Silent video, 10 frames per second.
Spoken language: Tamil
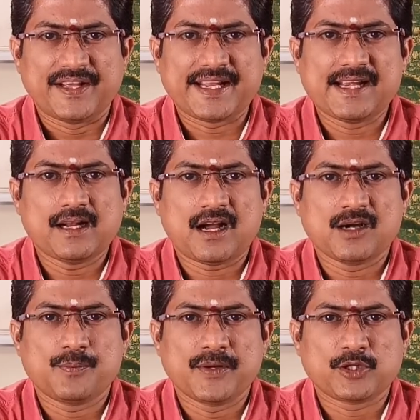
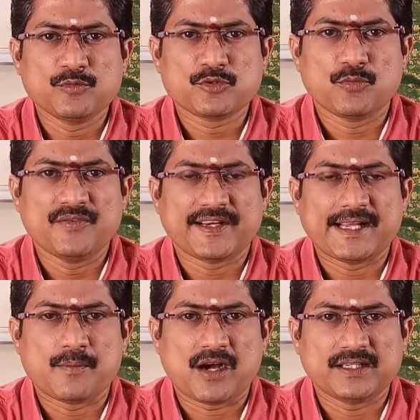விரயங்களாகப்பட்டதும் சுப
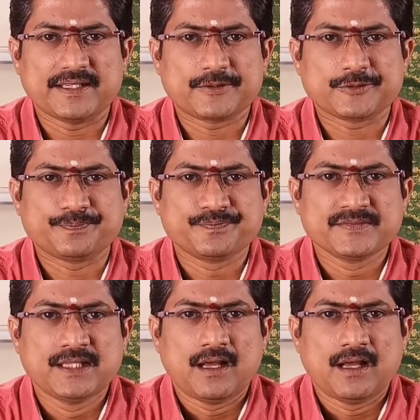விரயமாக இருக்கும்